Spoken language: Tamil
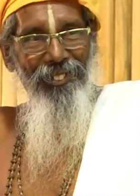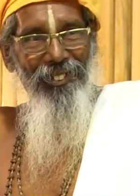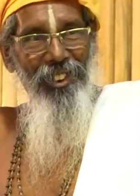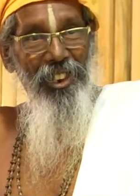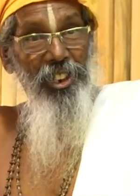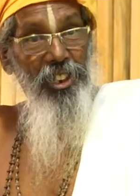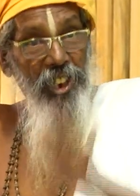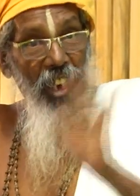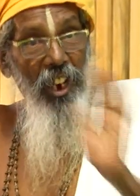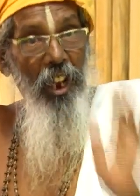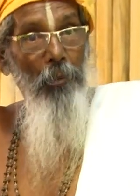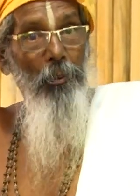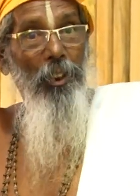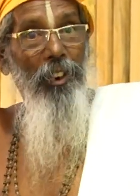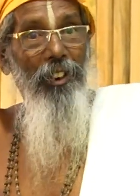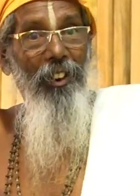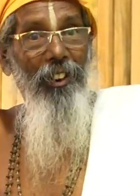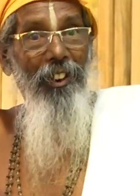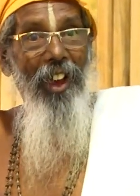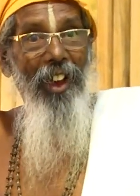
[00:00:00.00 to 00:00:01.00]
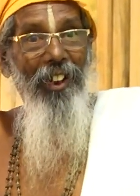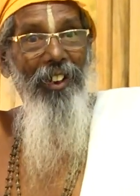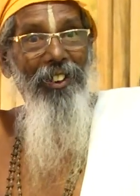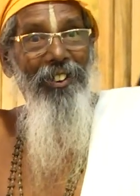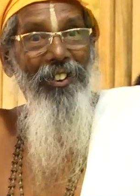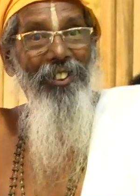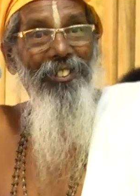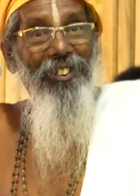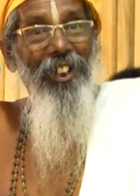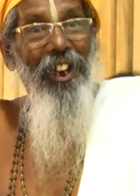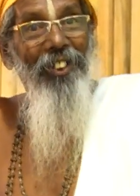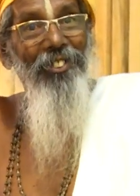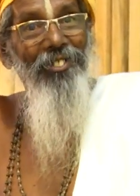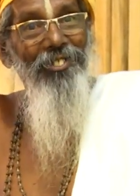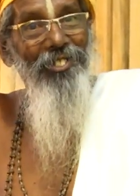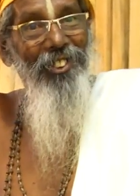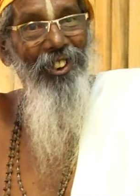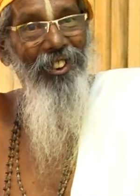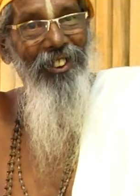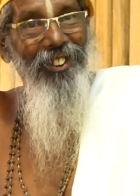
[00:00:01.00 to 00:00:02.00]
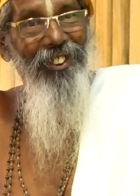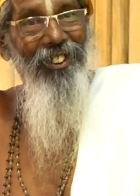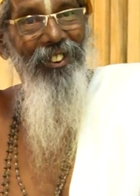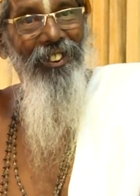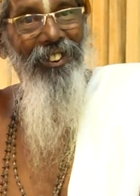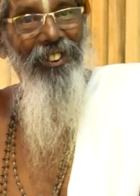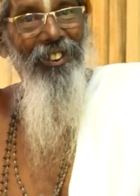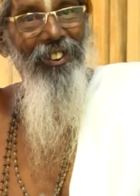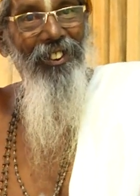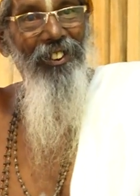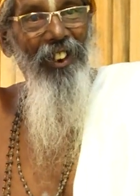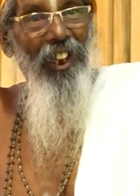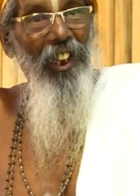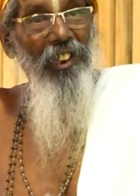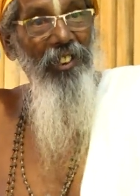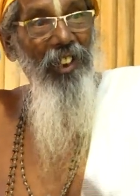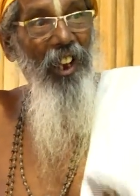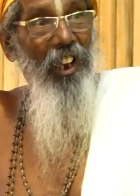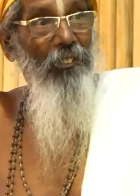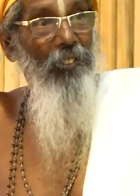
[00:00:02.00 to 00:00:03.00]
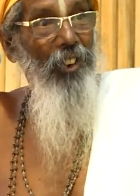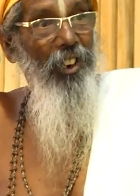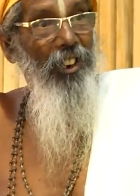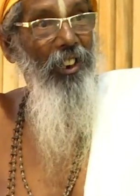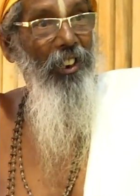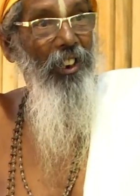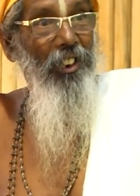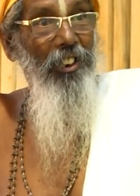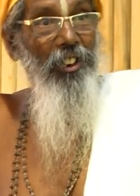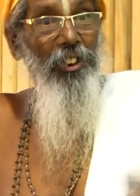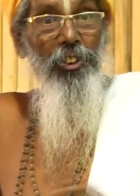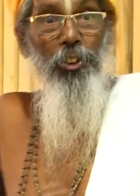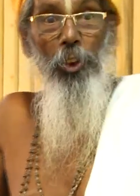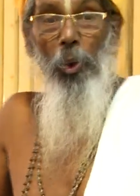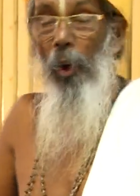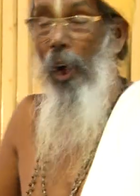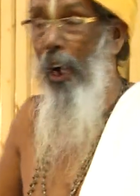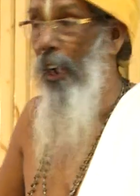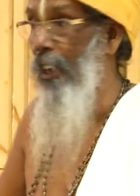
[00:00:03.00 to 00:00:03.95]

இஸ்லாமியர்களாக இருந்தாலும் சரி ஐயாவளி இல்லை இந்துவாக